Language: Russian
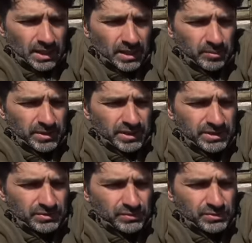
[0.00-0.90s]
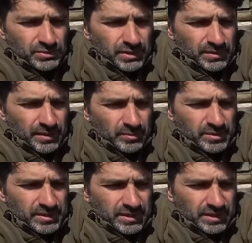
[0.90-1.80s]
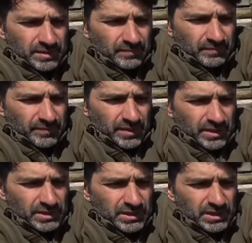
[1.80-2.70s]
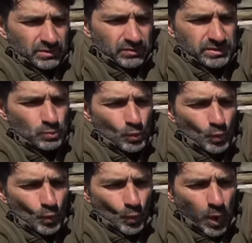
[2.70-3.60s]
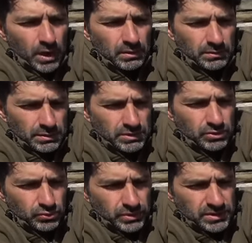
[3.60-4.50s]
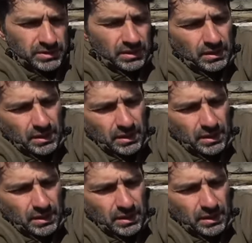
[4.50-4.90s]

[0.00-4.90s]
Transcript: а подача воздуха обязательно, иначе она у вас сдуется.